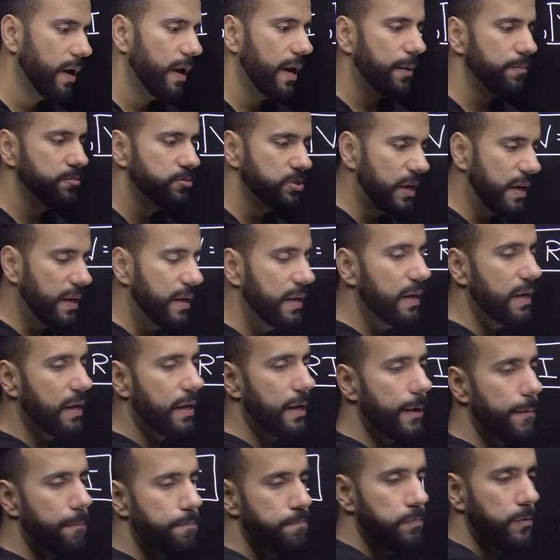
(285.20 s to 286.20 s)
आप
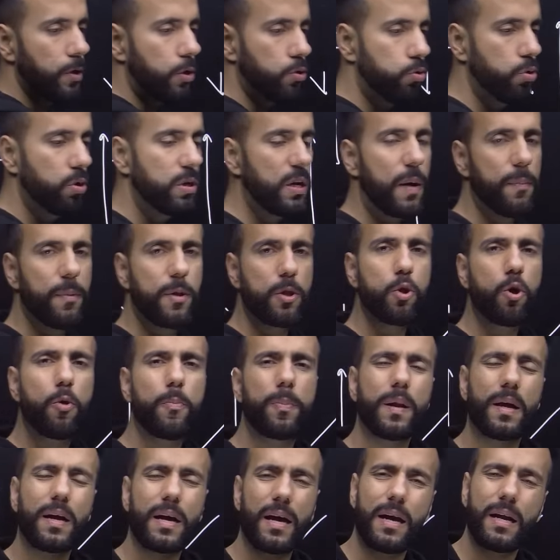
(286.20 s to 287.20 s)
जानेंगे दुनिया में दो
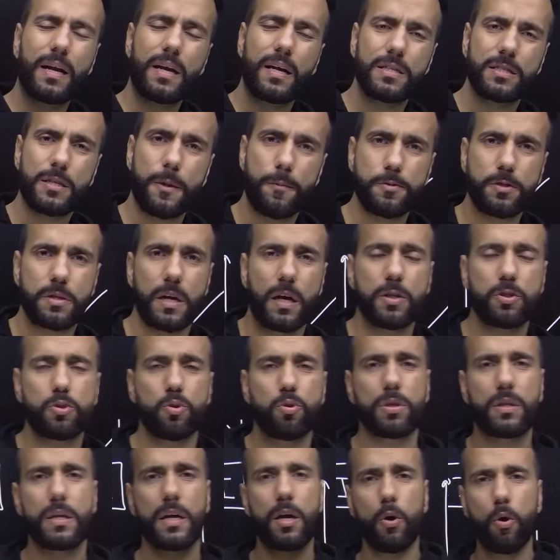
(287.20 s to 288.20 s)
प्रकार के सब्सटेंस
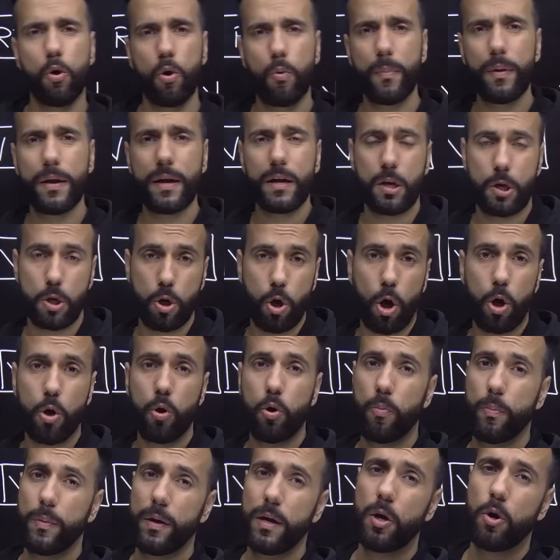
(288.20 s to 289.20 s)
होते हैं ओमेक नॉन
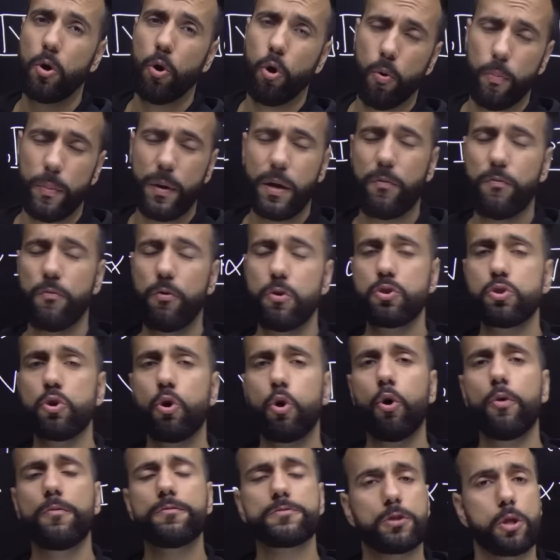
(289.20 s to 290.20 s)
ओमेक ओमेक वो जो
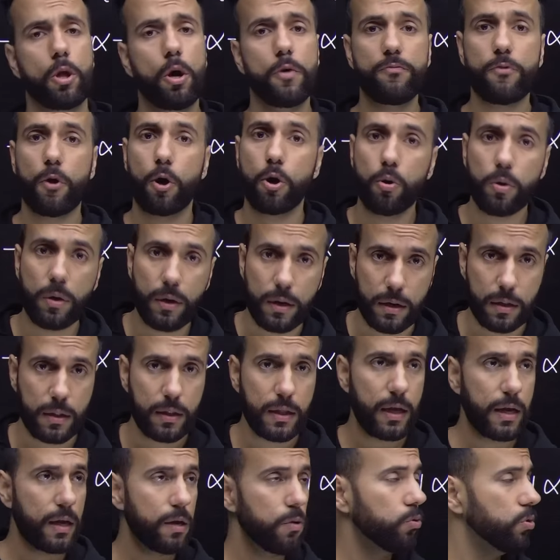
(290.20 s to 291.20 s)
ओम्स लॉ फॉलो
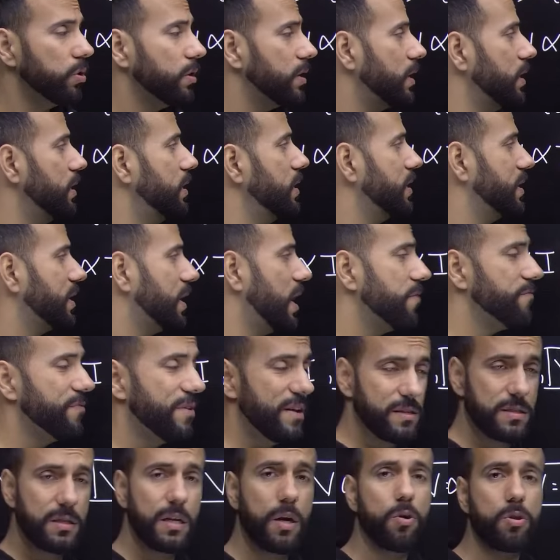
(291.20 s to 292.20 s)
करते हैं उनके लिए ग्राफ
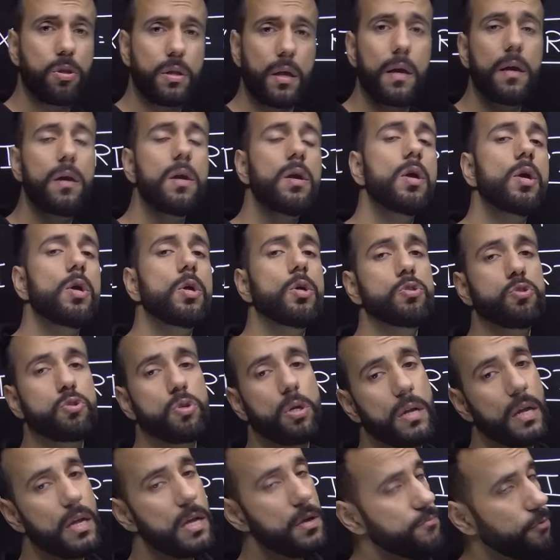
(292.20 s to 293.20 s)
ऐसा होता है
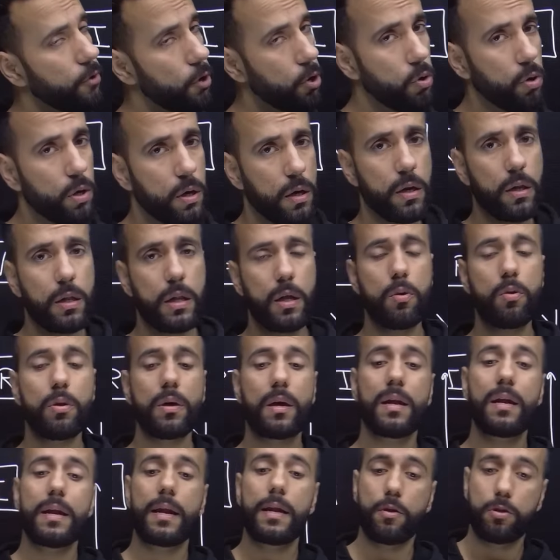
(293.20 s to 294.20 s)
जो नहीं फॉलो करते हैं
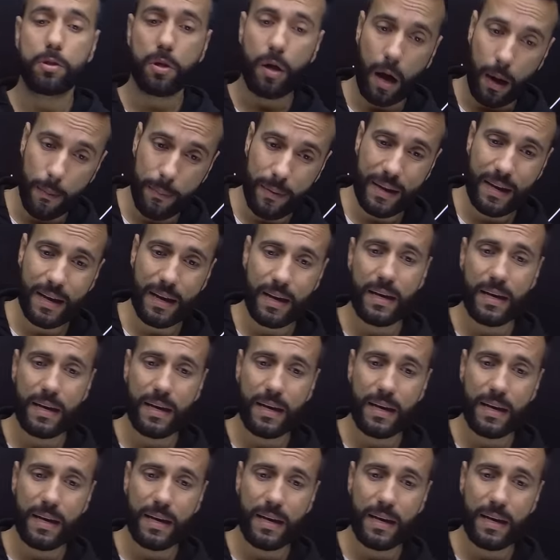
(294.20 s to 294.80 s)
उनके लिए नहीं होता अभी के लिए